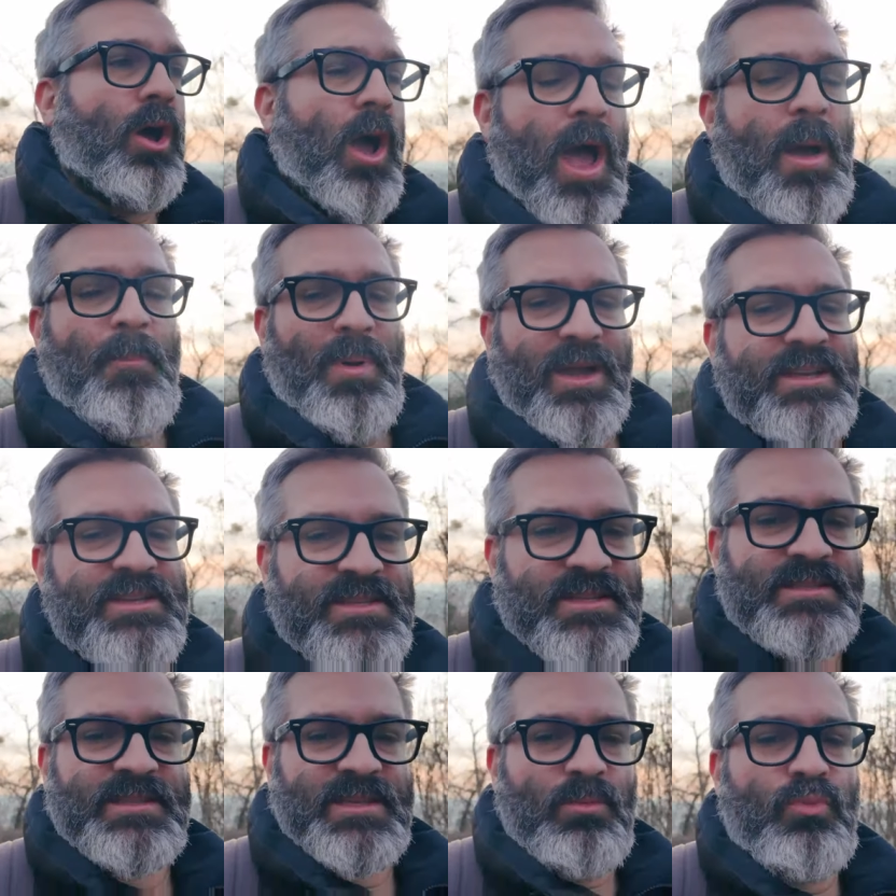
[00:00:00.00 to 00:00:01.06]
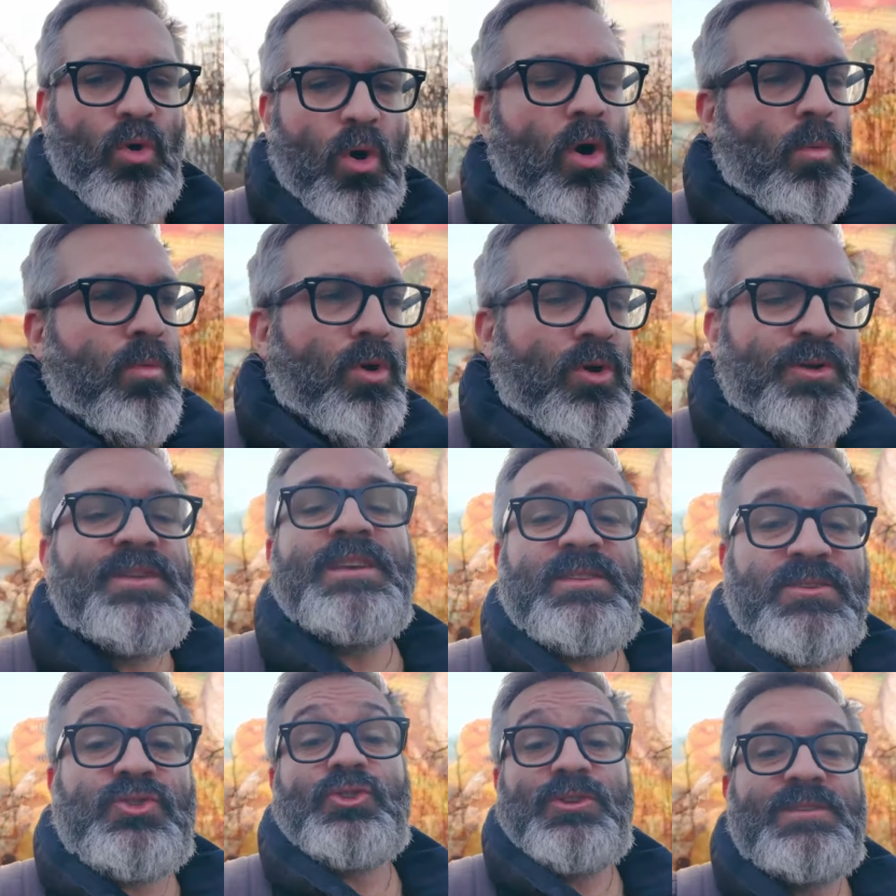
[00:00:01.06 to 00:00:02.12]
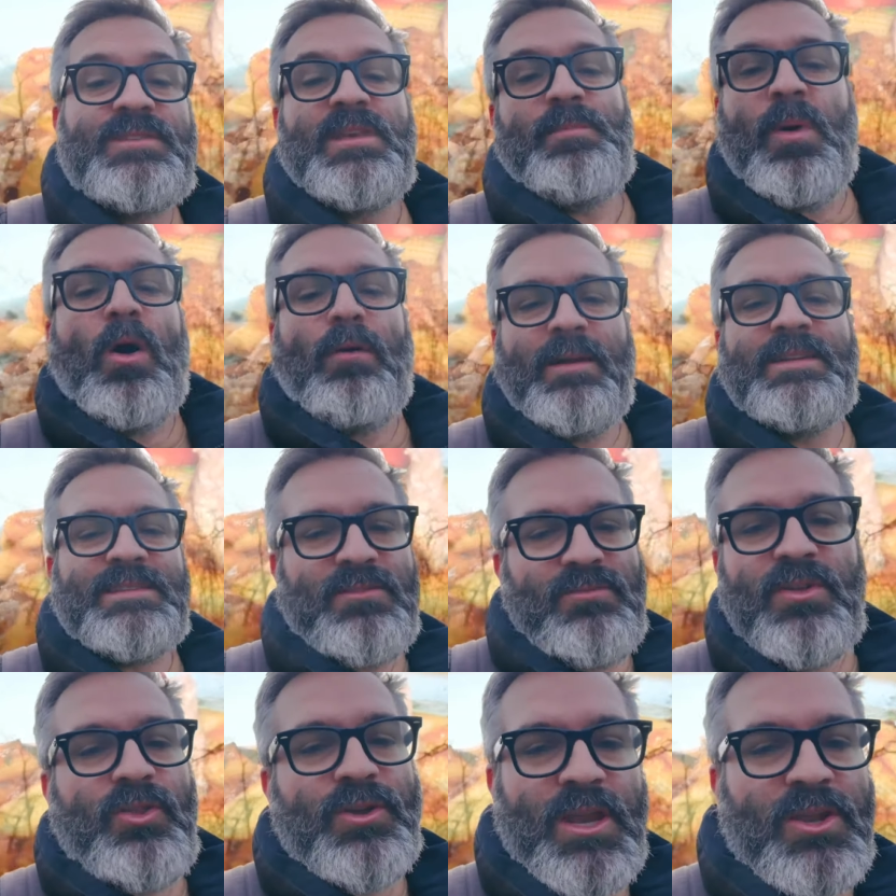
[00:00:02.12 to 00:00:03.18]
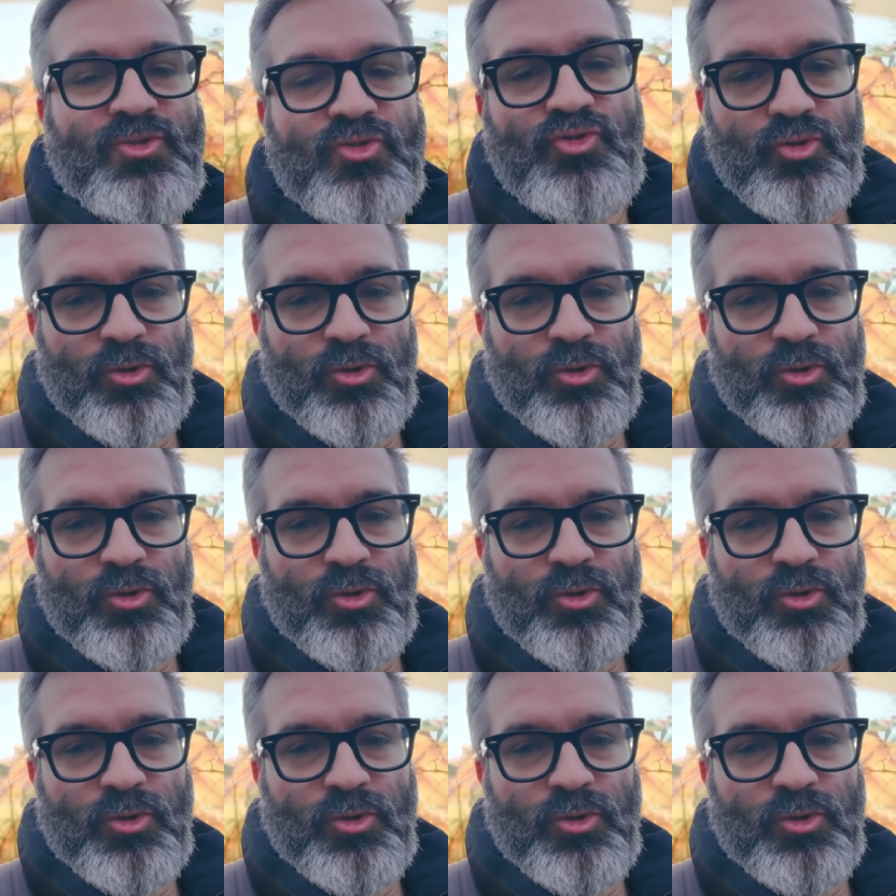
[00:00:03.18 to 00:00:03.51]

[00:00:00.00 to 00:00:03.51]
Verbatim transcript: euh, un Parisien c'est bon en bolognaise Je ne sais pas, on va le savoir dans quelques